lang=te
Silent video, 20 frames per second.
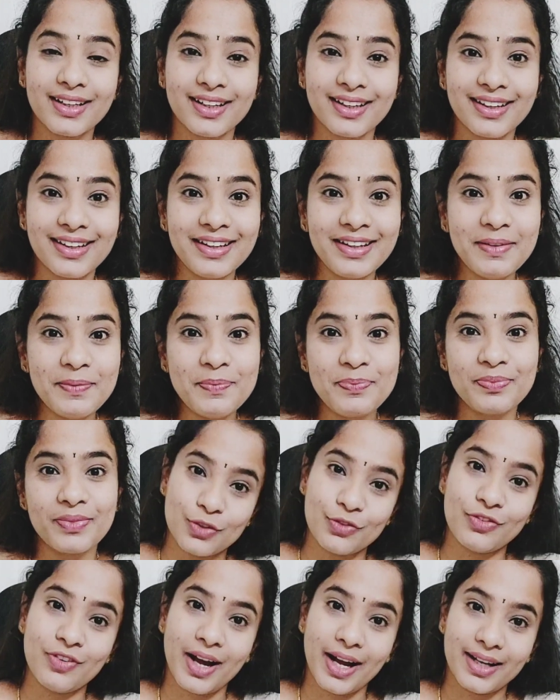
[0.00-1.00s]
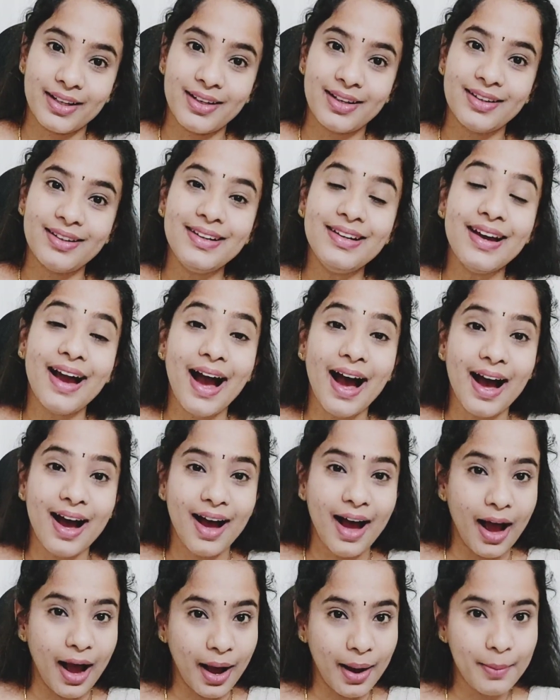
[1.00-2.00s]
కదండి సో ఫైనలీ
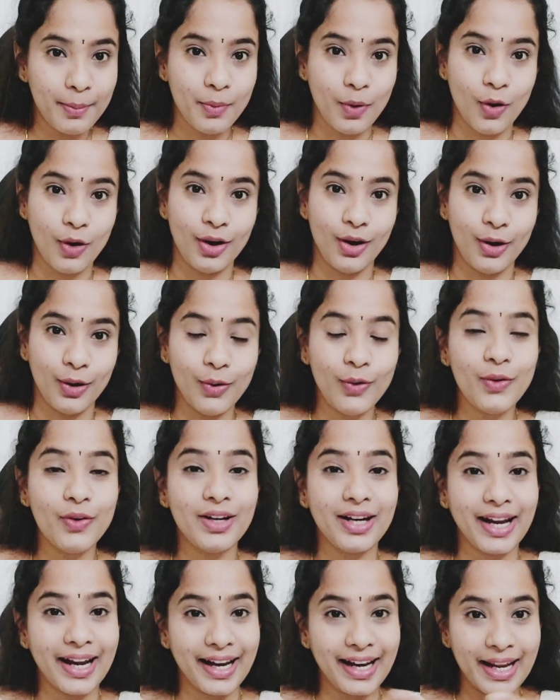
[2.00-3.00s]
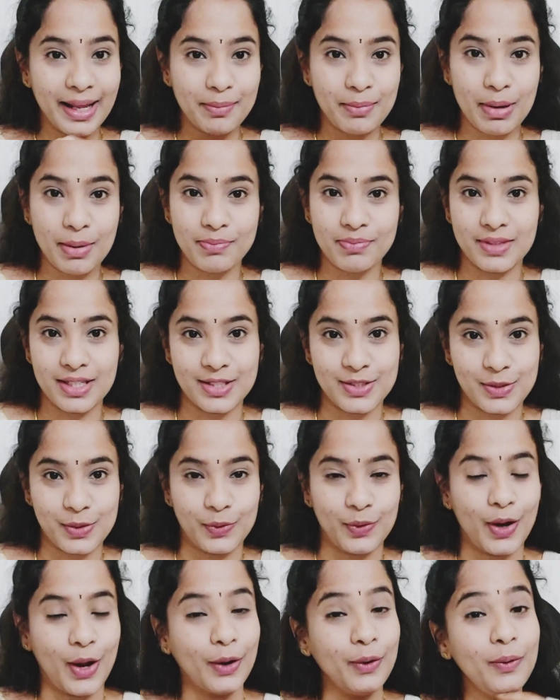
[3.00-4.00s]
ఆ మాల్లో నేనేమేమి
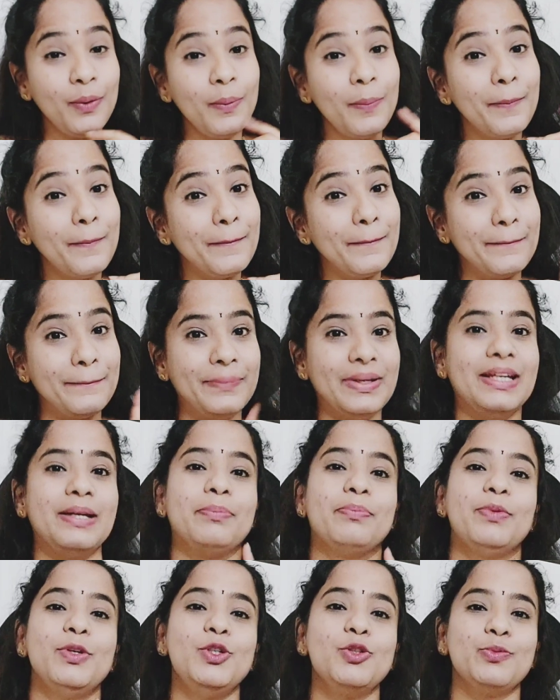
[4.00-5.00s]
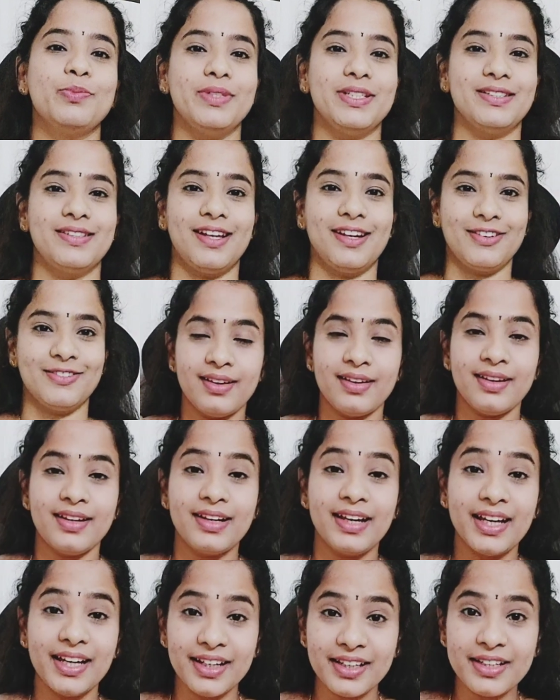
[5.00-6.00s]
తీసుకున్నానో మీకు ఇప్పుడు చూపిస్తాను
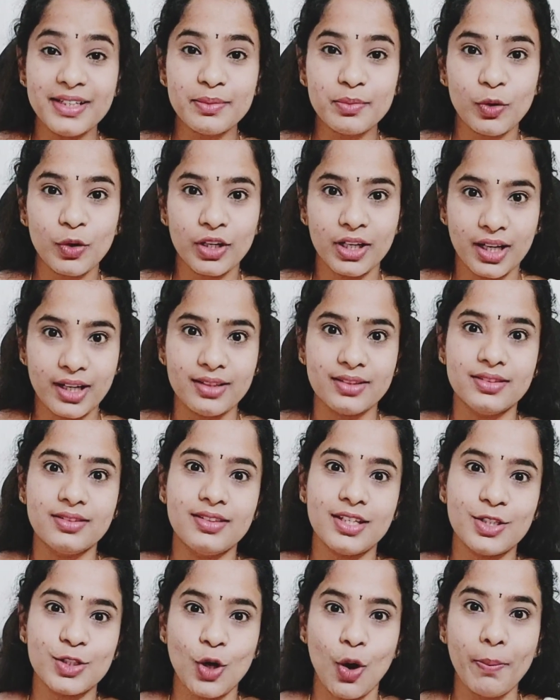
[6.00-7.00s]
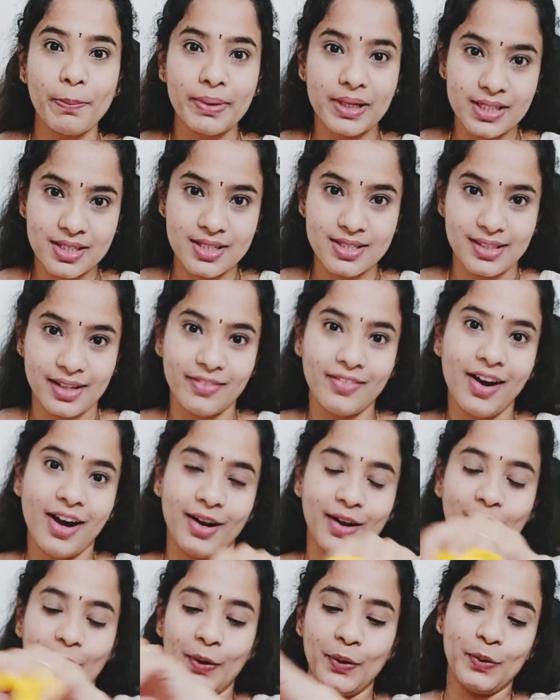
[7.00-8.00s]
ఏంటి మోనిక ఇంత షాపింగ్ చేసావా
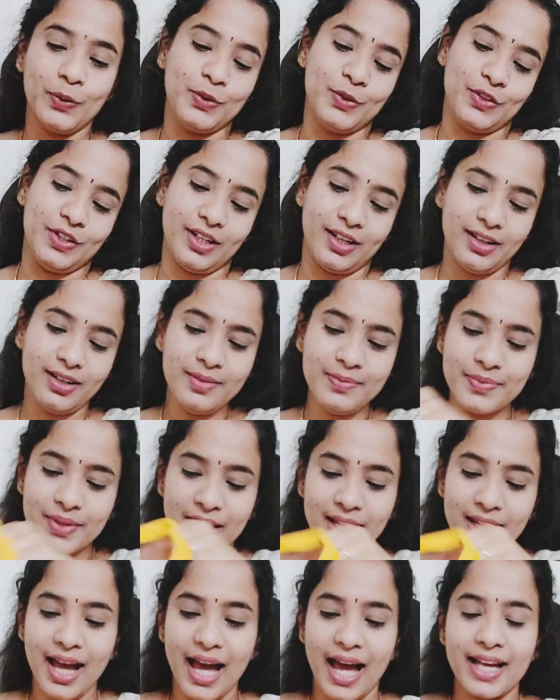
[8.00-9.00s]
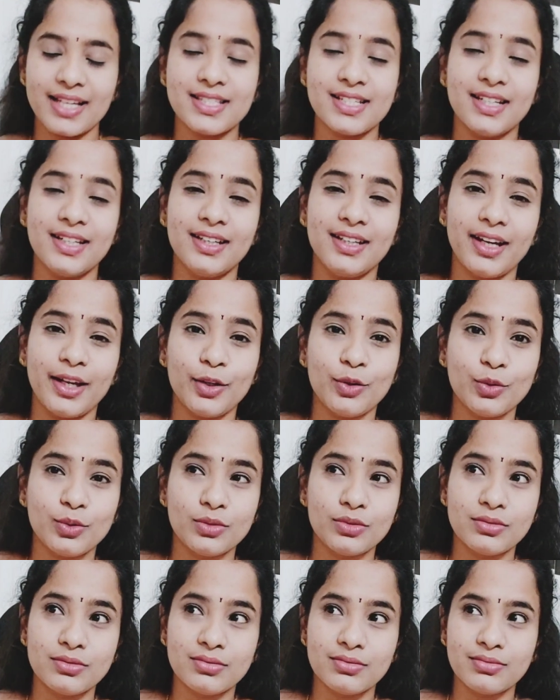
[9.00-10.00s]
అనుకుంటున్నారా యాక్చువల్లీ నేను
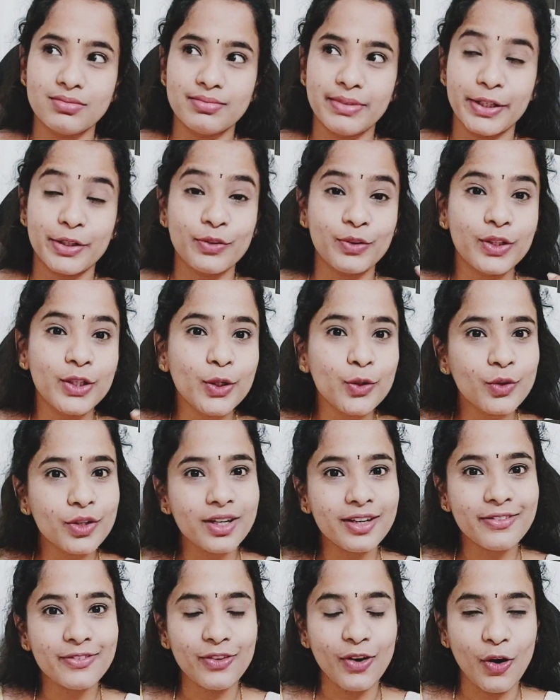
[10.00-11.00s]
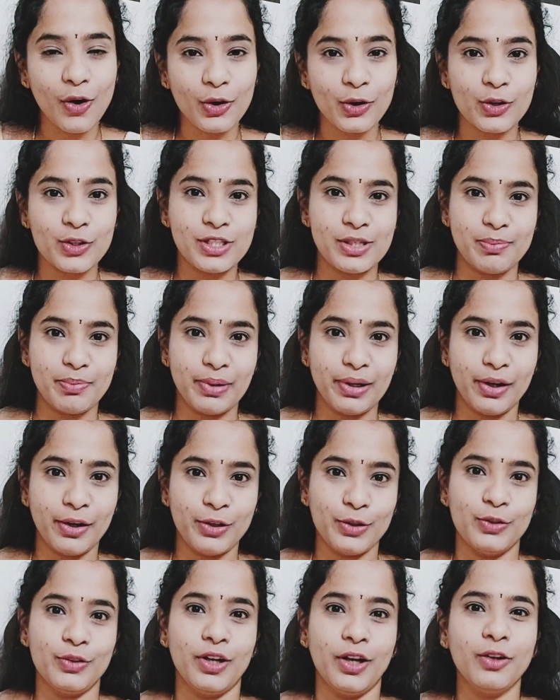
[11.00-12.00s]
మీకు న్యూ ఇయర్ బ్లాగ్లో
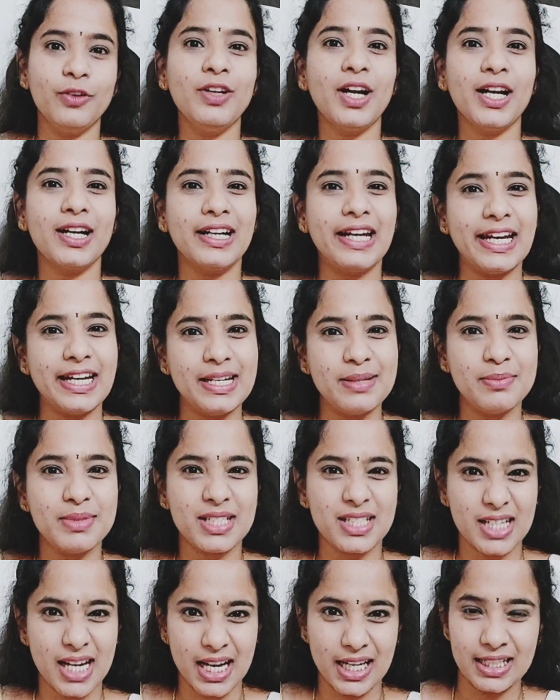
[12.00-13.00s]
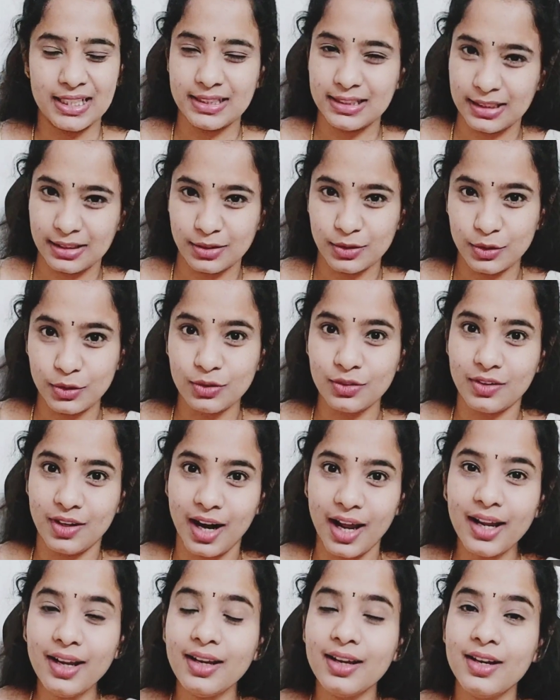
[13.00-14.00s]
చెప్పినట్టున్నాను నాకు డెనిమ్స్ చాలా తక్కువ
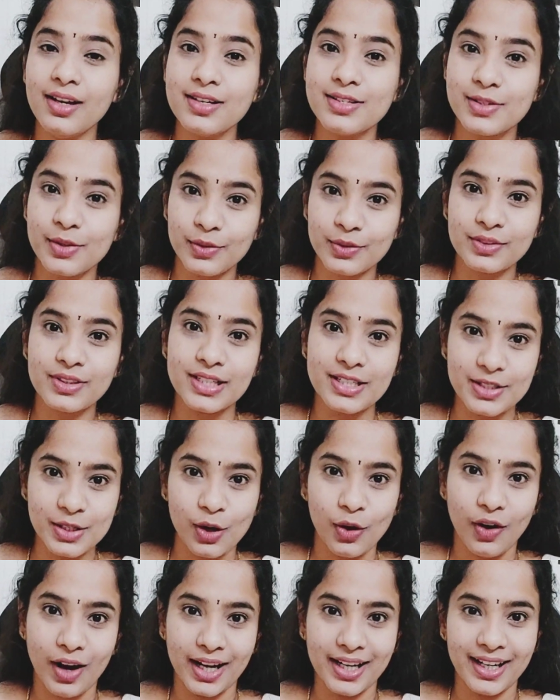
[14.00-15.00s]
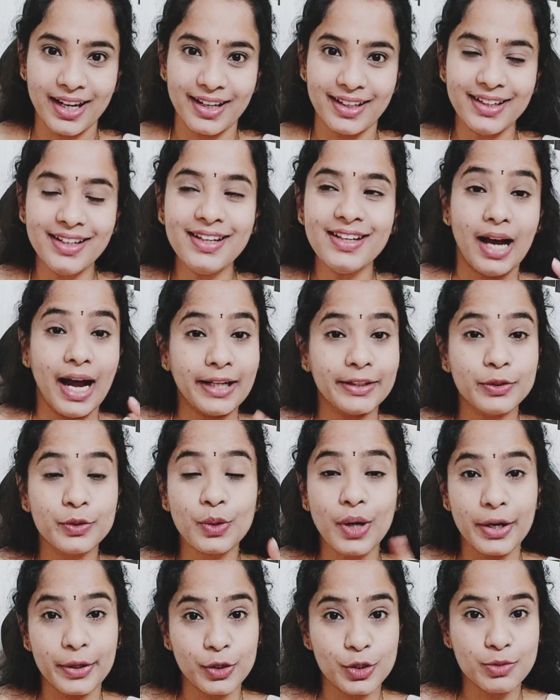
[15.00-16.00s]
ఉన్నాయి సో తీసుకోవాలి అని
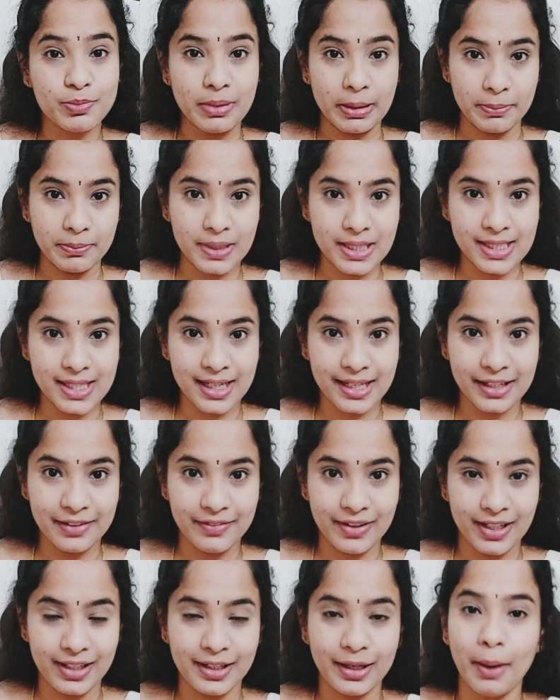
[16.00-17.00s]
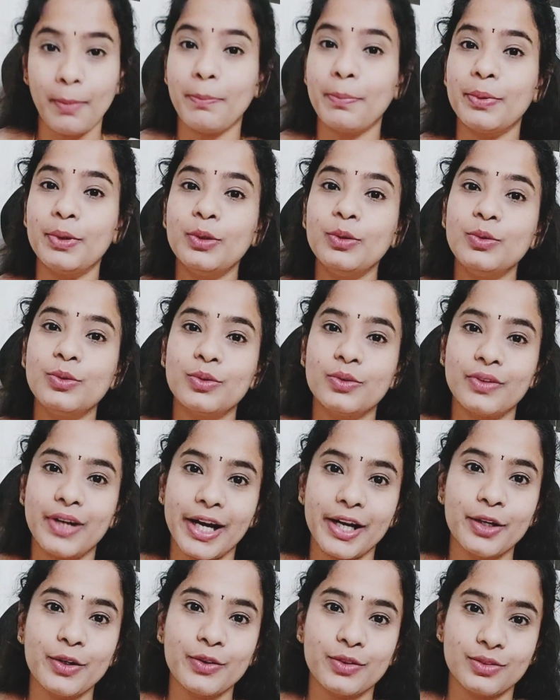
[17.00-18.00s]
అందుకు ఆ రోజు బిగ్ బజార్కి వెళ్ళినప్పుడు
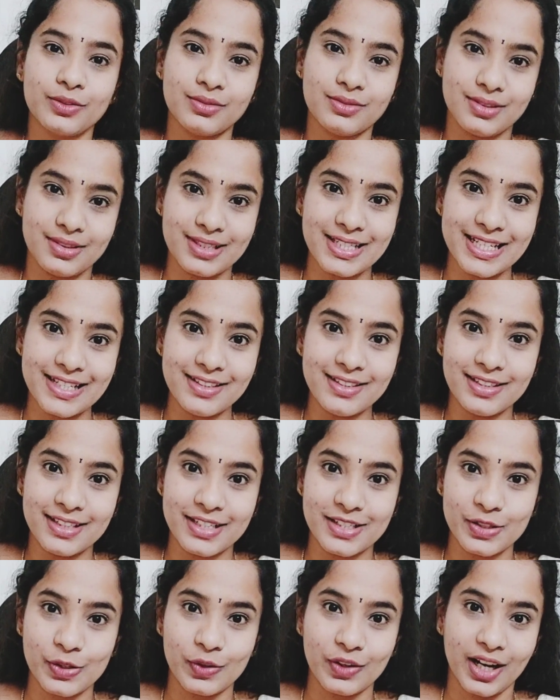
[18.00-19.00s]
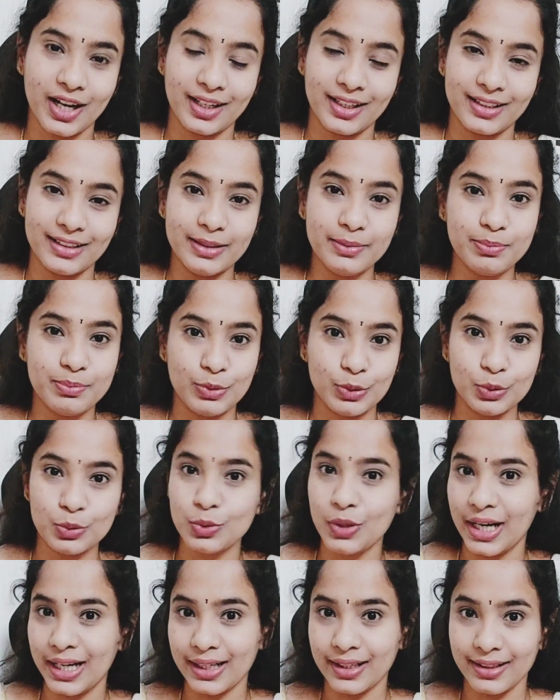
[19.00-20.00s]
రెండు జీన్స్ తీసుకున్నాను కదా బ్లూ
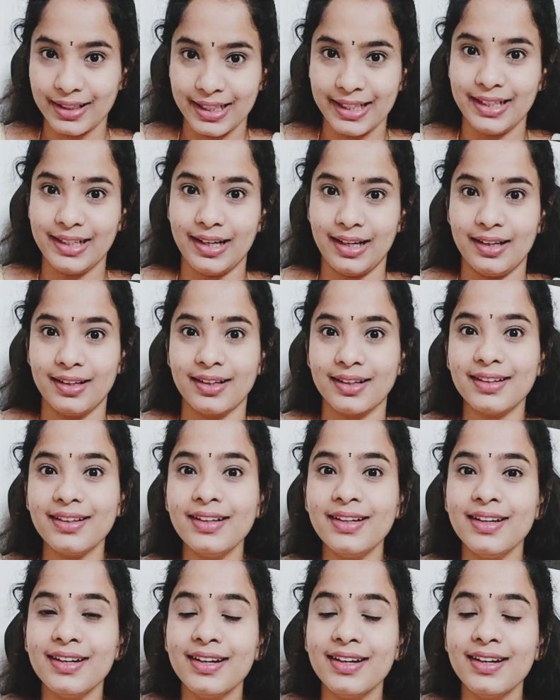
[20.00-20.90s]
అండ్ గ్రీన్ కలర్